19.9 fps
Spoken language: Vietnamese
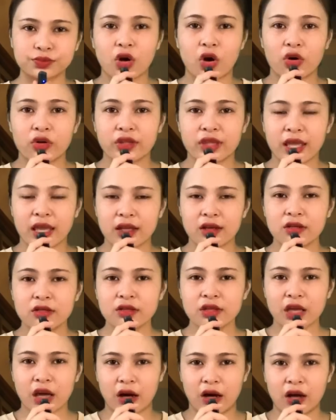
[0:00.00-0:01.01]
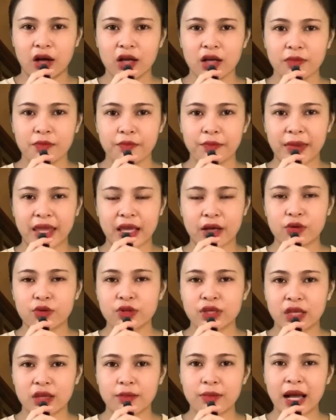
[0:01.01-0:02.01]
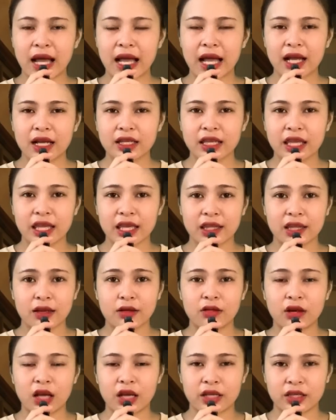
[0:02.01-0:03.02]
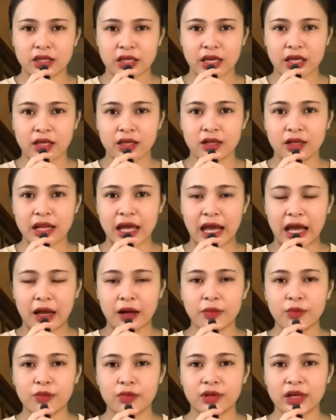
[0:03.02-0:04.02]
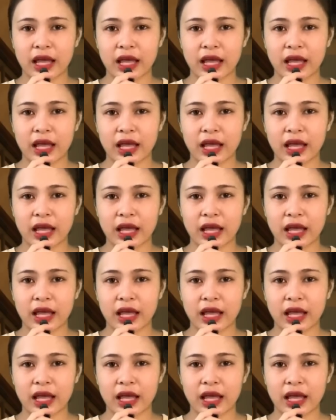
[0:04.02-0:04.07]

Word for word: Còn về đứa nhỏ, mẹ của chị ba nghe theo lời chị đã